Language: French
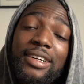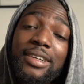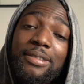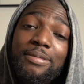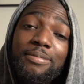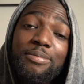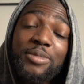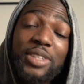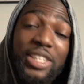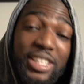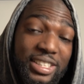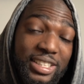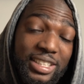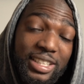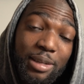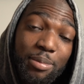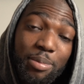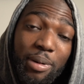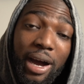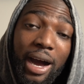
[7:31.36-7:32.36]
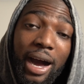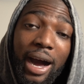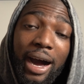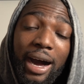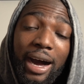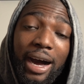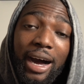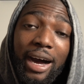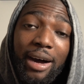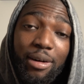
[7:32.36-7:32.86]
Euh, n'hésitez pas
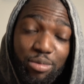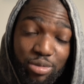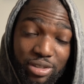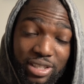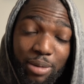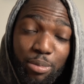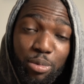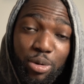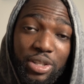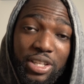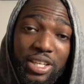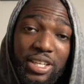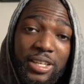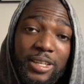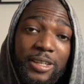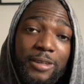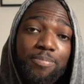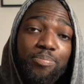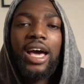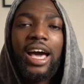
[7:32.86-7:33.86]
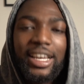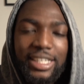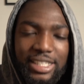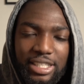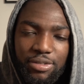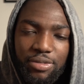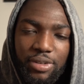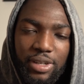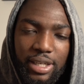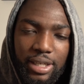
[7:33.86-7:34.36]
à, vous abonner,
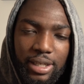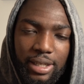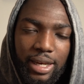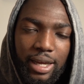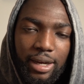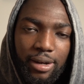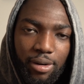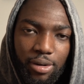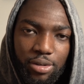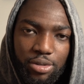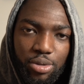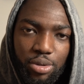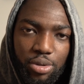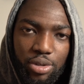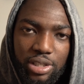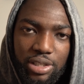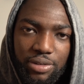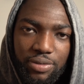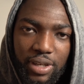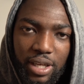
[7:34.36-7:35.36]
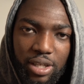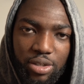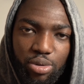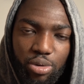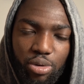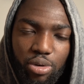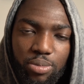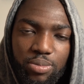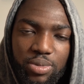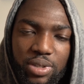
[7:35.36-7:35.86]
activer la cloche de
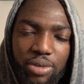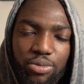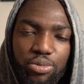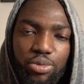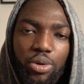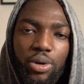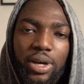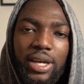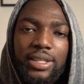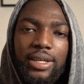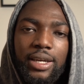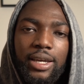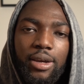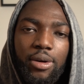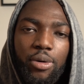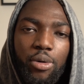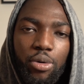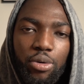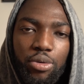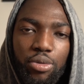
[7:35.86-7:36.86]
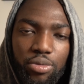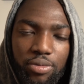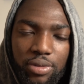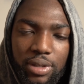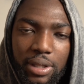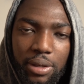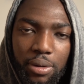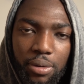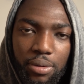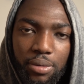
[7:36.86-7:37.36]
notification comme ça vous ne raterez aucune
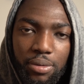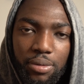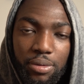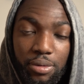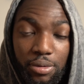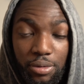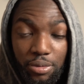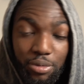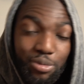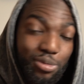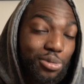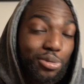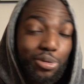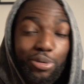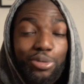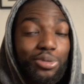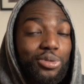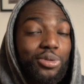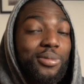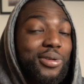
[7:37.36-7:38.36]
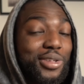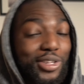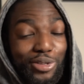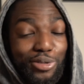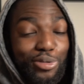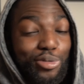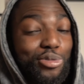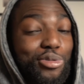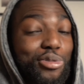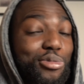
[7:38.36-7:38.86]
vidéo de, de,
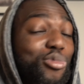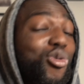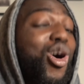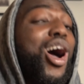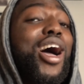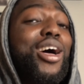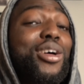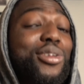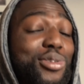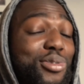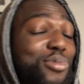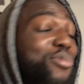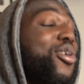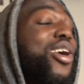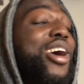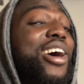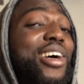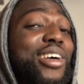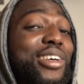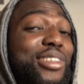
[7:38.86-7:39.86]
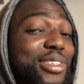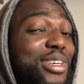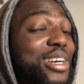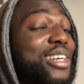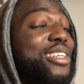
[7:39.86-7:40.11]
de, moi, de moi,